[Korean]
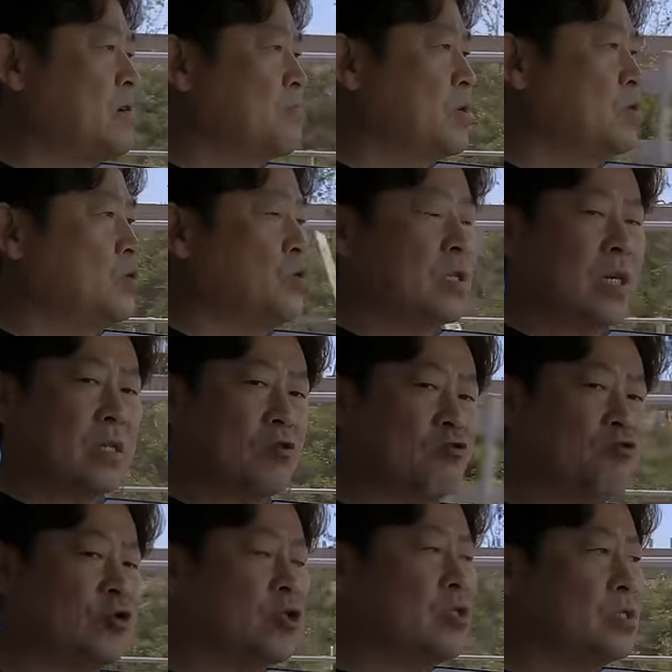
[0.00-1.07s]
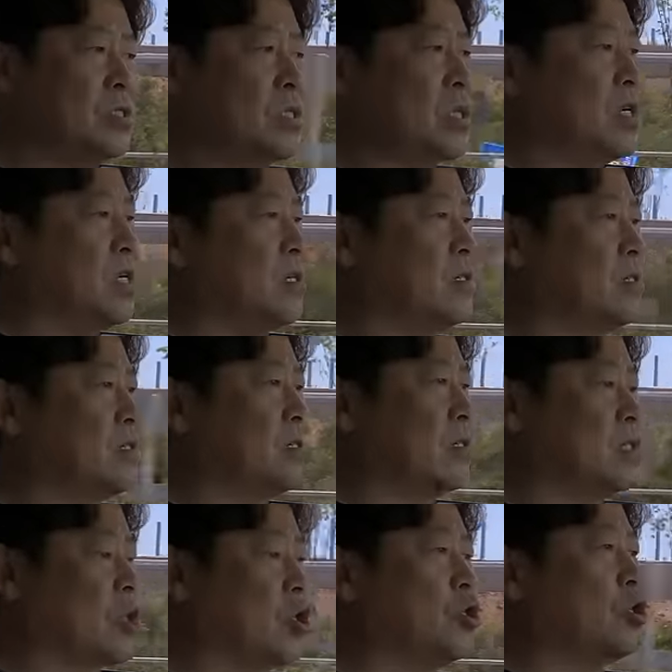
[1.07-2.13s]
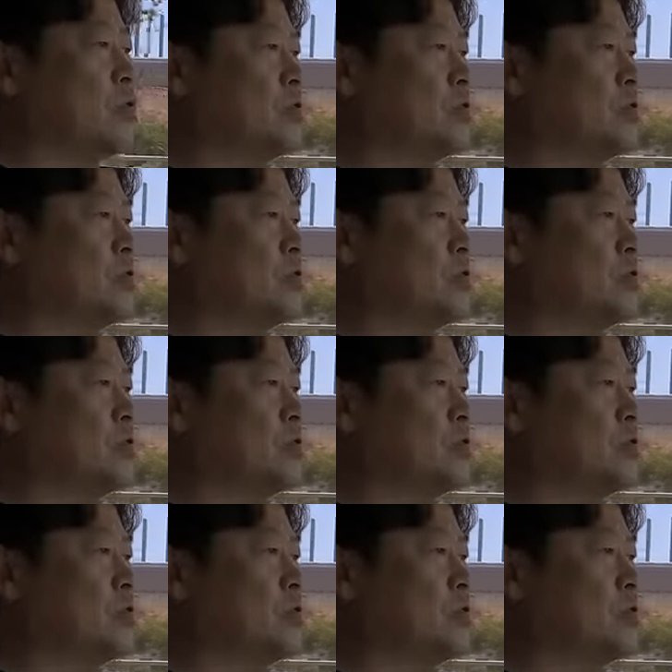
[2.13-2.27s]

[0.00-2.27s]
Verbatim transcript: 변속에 충격이나 그런 게 전혀